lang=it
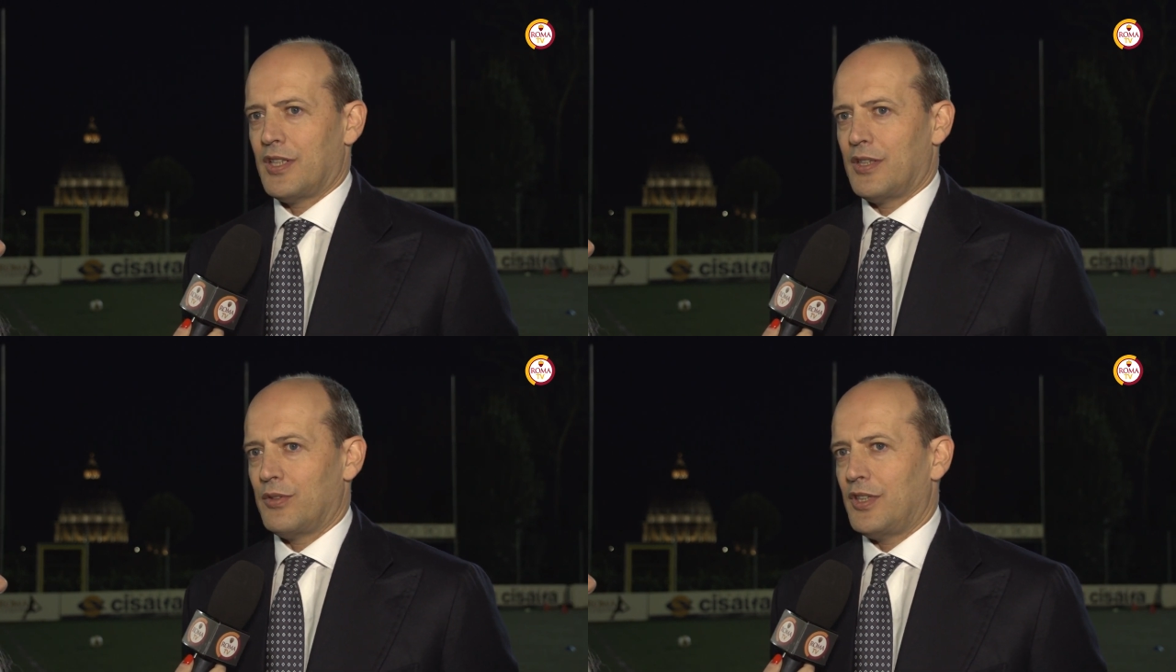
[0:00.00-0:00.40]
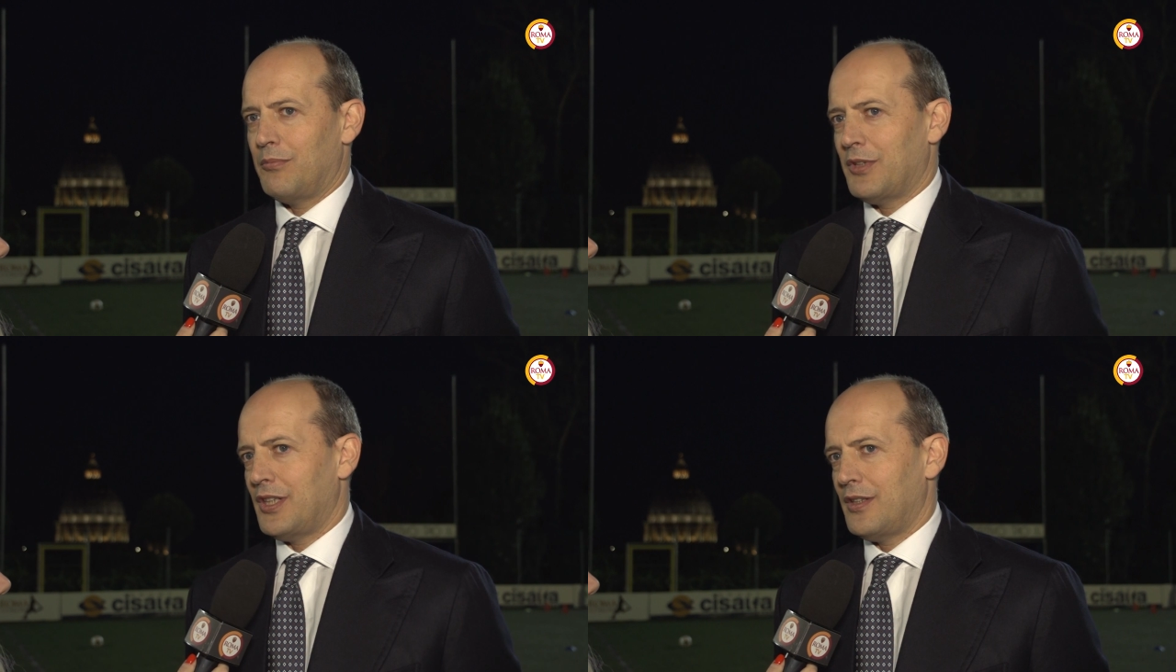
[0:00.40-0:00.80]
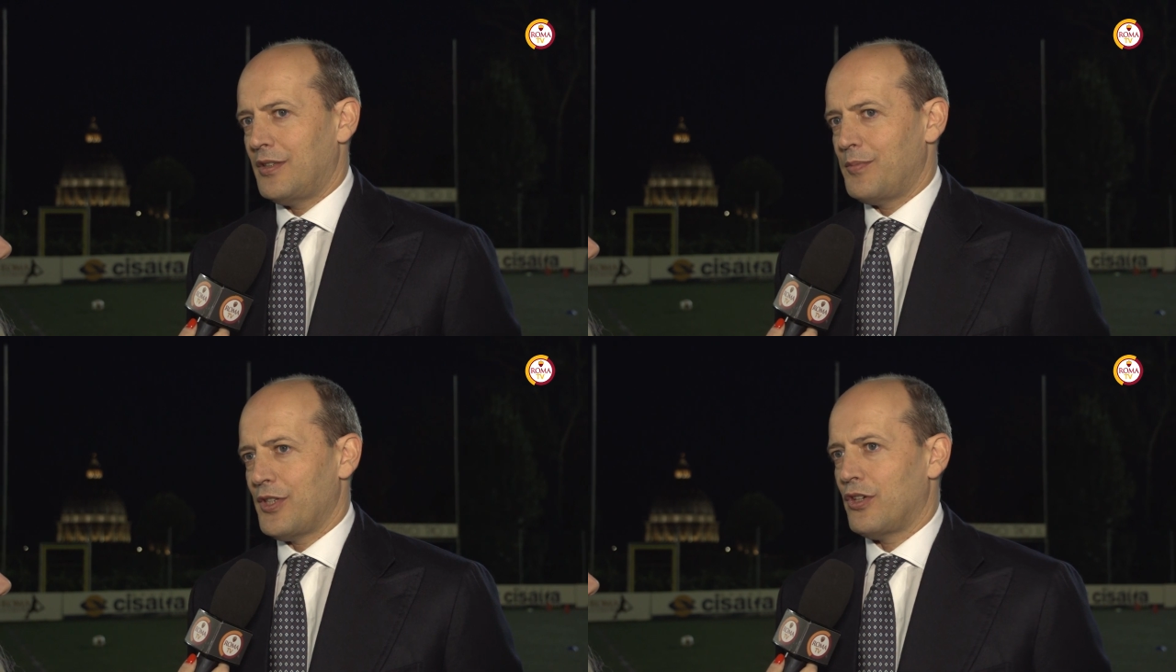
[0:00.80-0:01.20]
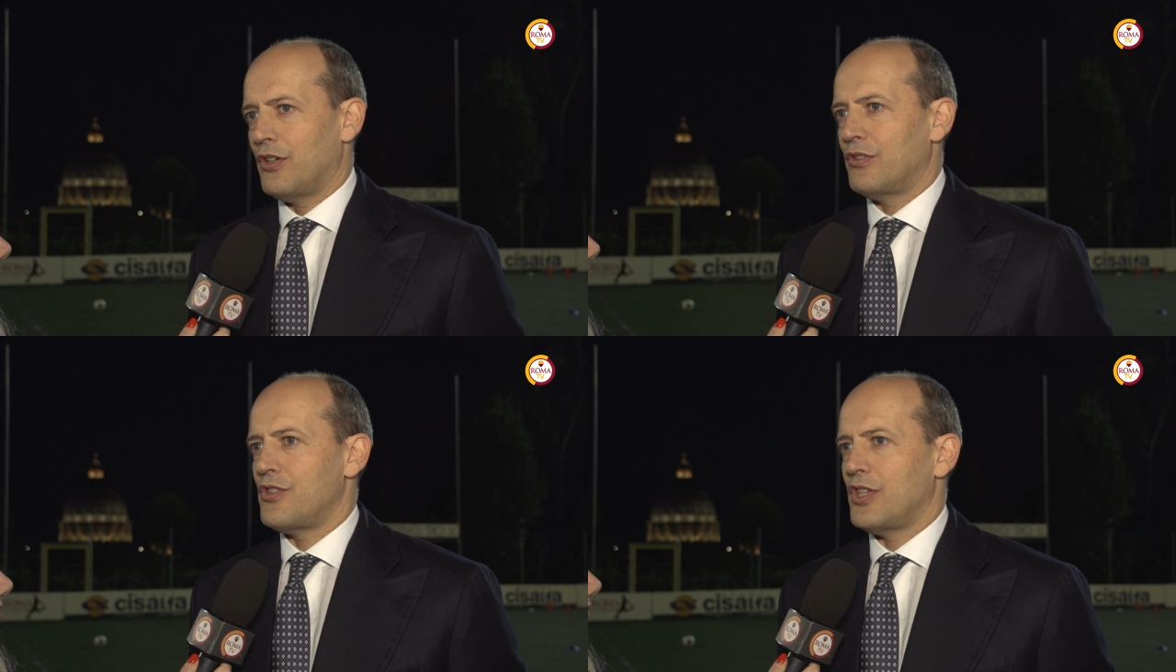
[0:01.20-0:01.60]
da un team di, di
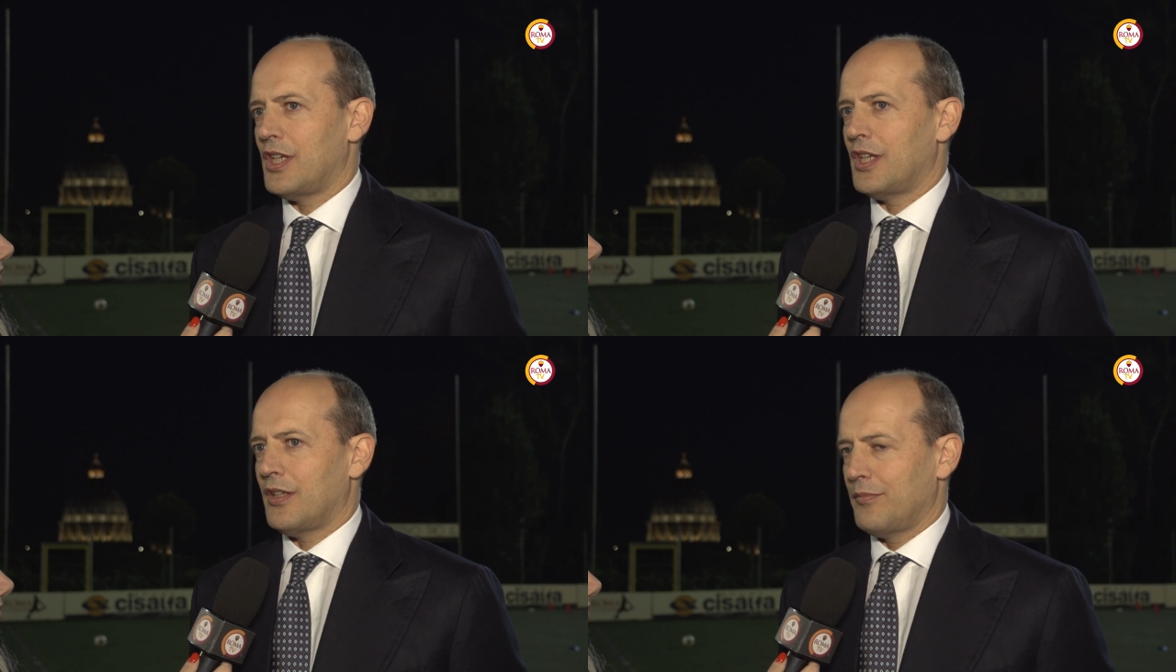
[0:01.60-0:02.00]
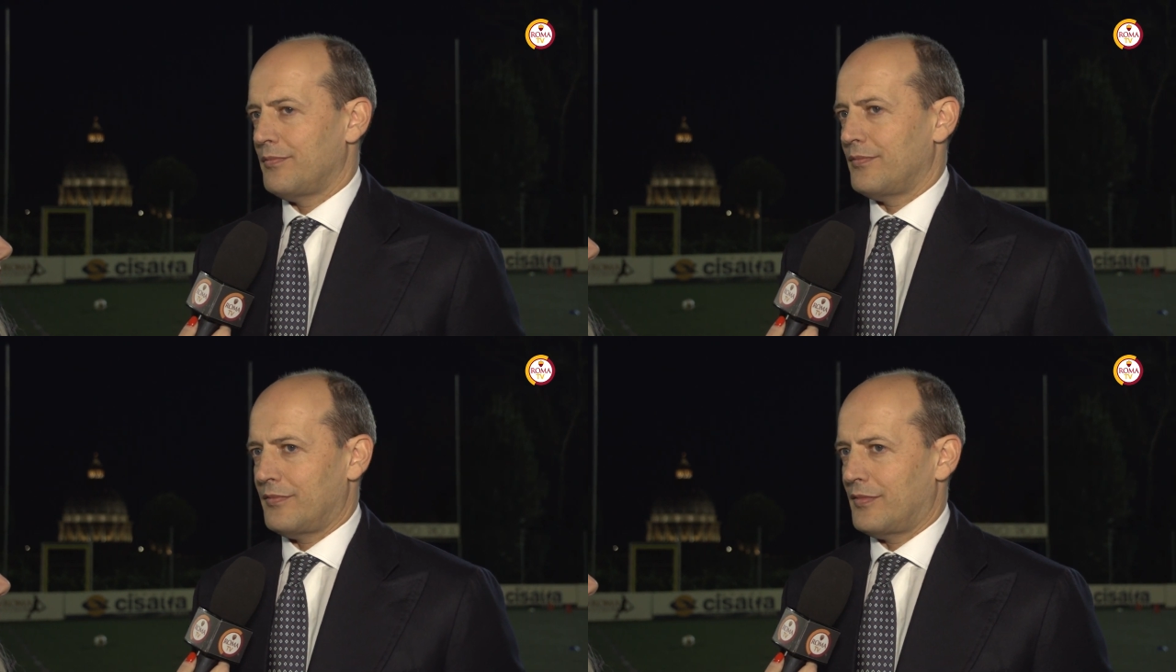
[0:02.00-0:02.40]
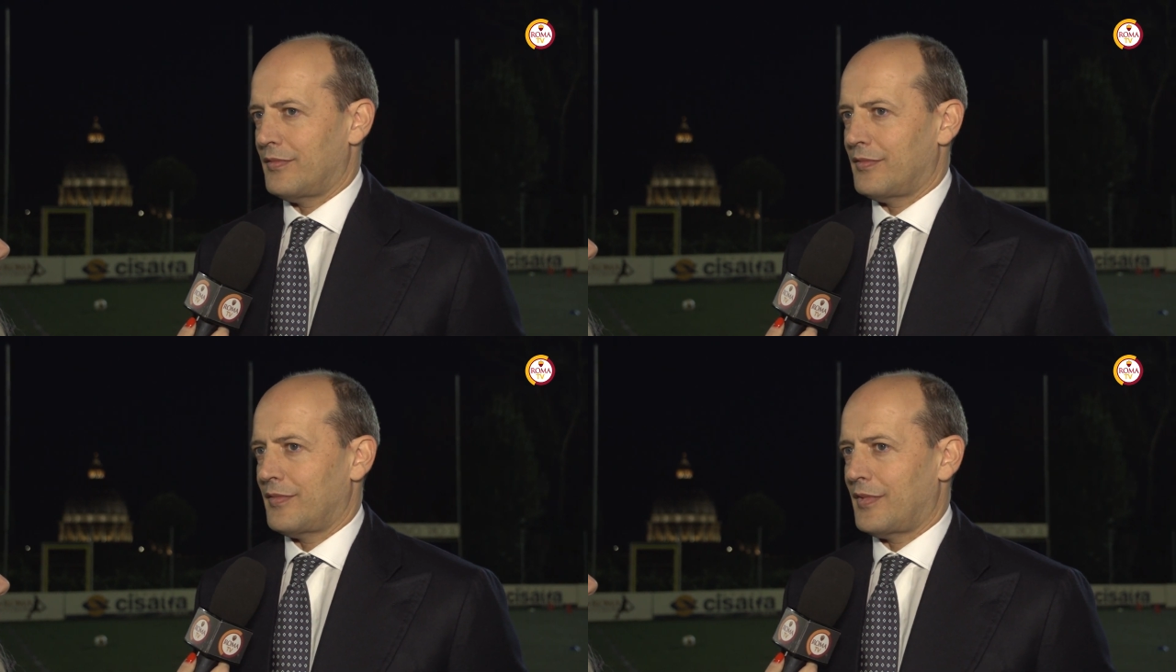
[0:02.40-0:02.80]
psicologi, mh, mm,